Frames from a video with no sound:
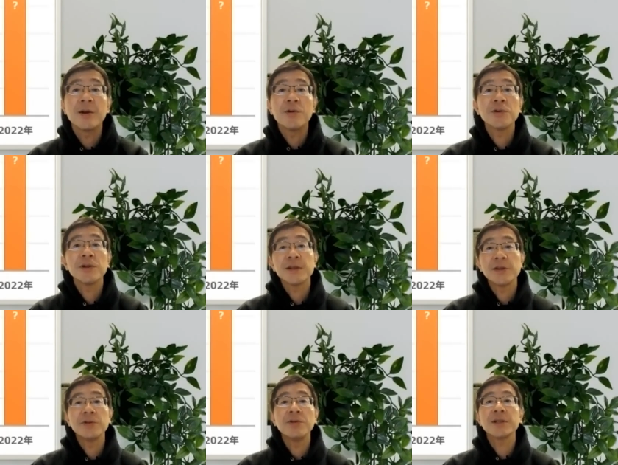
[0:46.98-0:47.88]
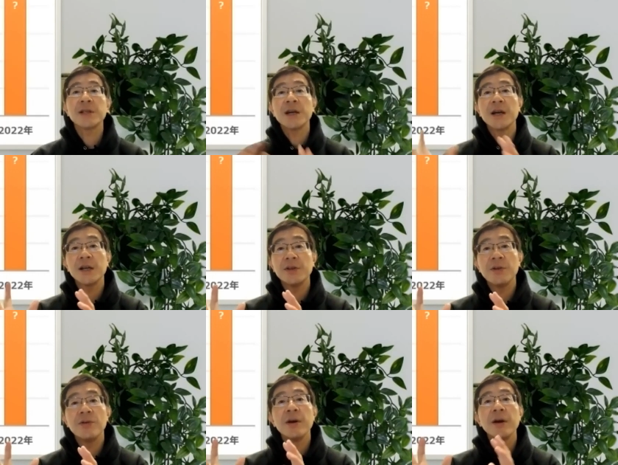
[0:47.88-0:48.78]
コロナっていうのは社会
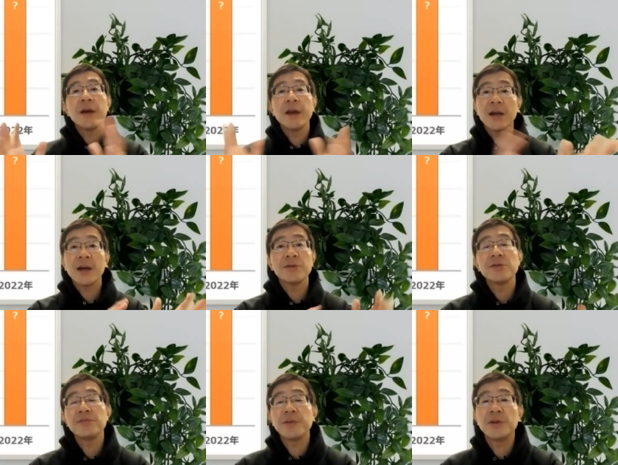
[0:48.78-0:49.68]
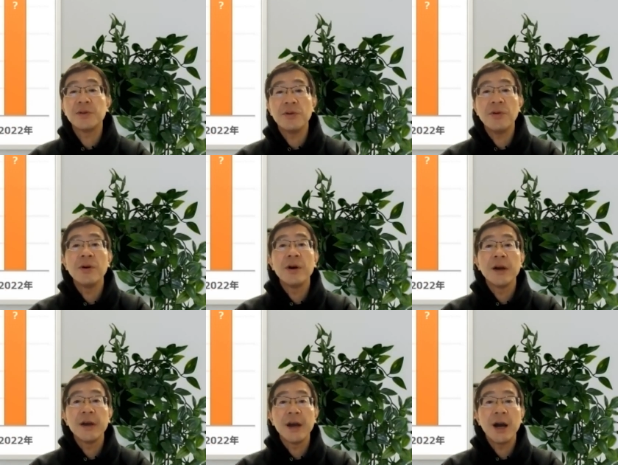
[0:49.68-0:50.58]
の変化のスピードを
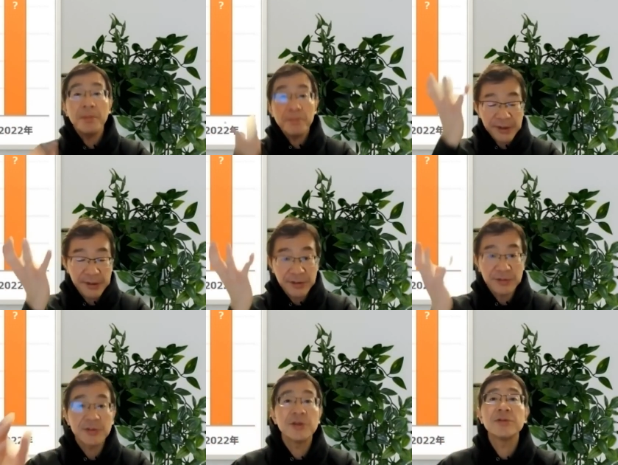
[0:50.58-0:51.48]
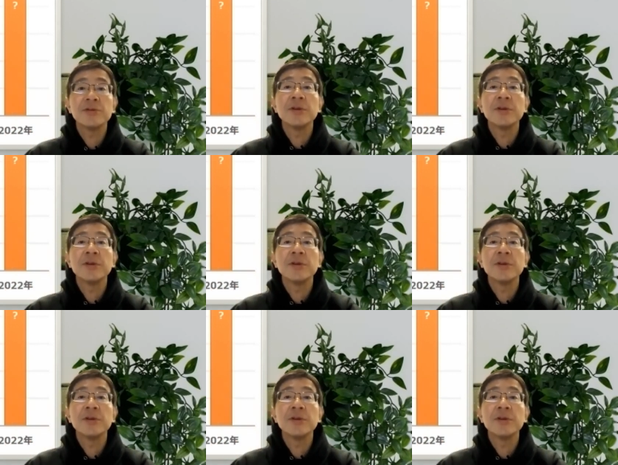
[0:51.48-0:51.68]
アップさせるっていう